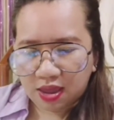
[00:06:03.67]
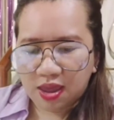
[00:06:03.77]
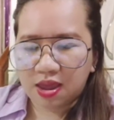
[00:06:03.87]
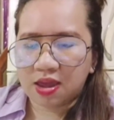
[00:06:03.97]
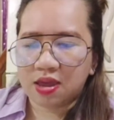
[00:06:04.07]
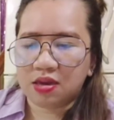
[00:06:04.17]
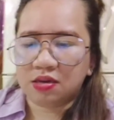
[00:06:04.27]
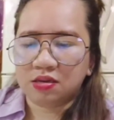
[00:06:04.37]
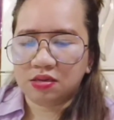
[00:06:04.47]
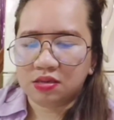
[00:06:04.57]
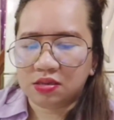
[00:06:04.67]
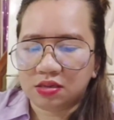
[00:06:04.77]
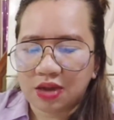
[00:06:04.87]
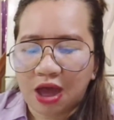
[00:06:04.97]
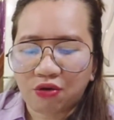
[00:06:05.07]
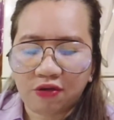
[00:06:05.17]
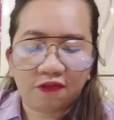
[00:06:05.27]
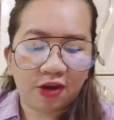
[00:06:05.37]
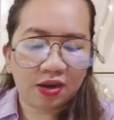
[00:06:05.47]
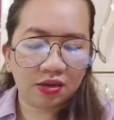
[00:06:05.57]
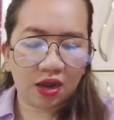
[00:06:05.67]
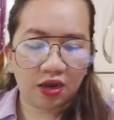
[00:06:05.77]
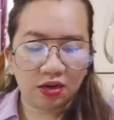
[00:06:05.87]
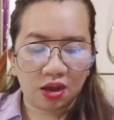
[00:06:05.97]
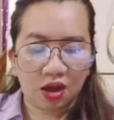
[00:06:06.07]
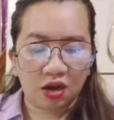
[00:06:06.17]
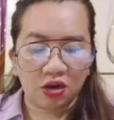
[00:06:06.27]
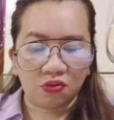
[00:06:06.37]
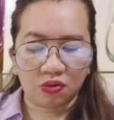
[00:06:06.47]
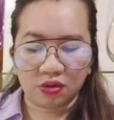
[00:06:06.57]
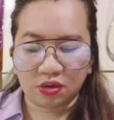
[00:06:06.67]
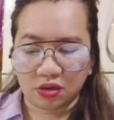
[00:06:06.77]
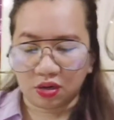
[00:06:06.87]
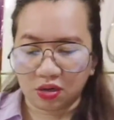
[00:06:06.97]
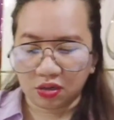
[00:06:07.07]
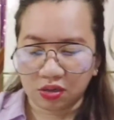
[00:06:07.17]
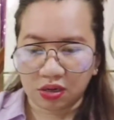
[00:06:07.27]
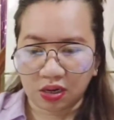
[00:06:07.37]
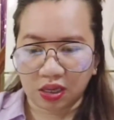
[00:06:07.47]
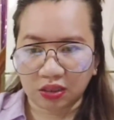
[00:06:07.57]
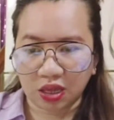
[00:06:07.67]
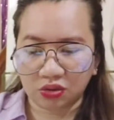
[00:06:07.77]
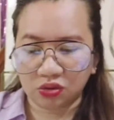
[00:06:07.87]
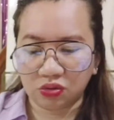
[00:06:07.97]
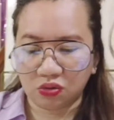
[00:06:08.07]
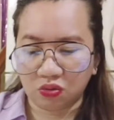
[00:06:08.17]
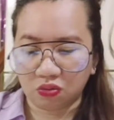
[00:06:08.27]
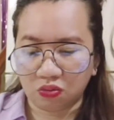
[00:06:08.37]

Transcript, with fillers: And, na ako'y friend gay na nga ni order, nakita jud ko.